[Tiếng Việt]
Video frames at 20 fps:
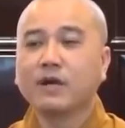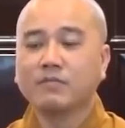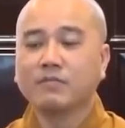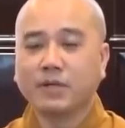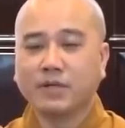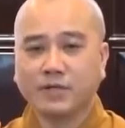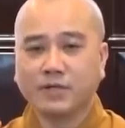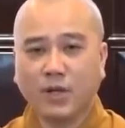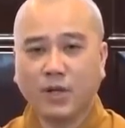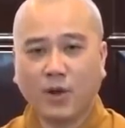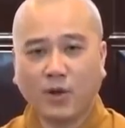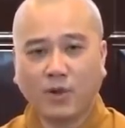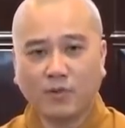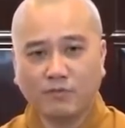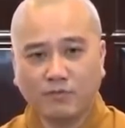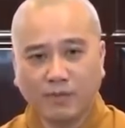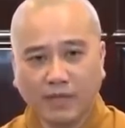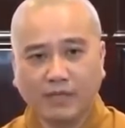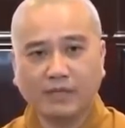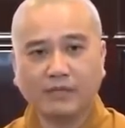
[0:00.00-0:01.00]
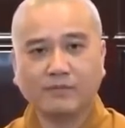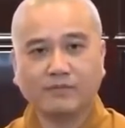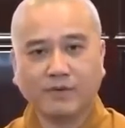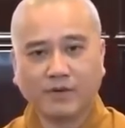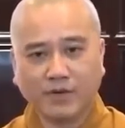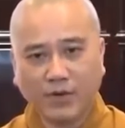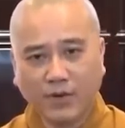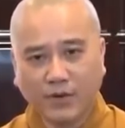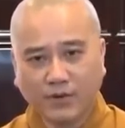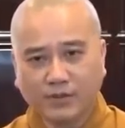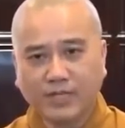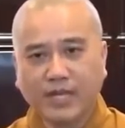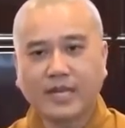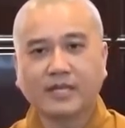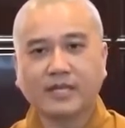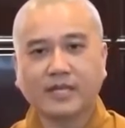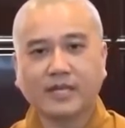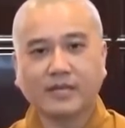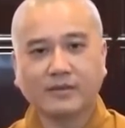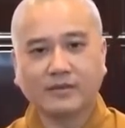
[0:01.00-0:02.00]
mình độ mình và độ gia
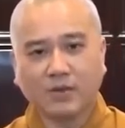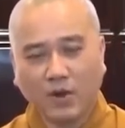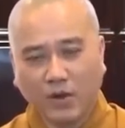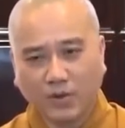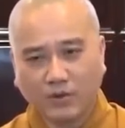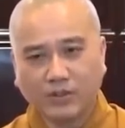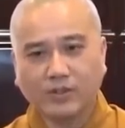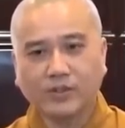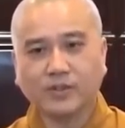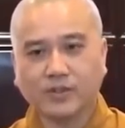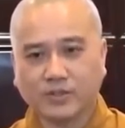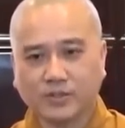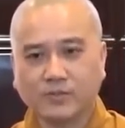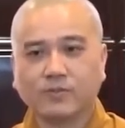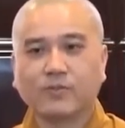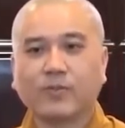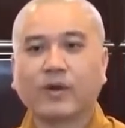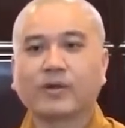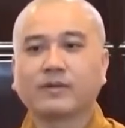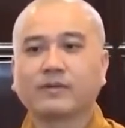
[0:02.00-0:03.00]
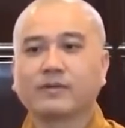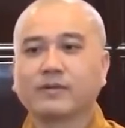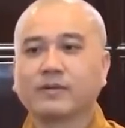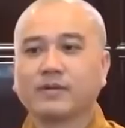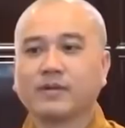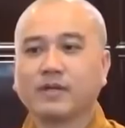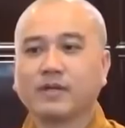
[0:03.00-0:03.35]
đình, độ người xung quanh.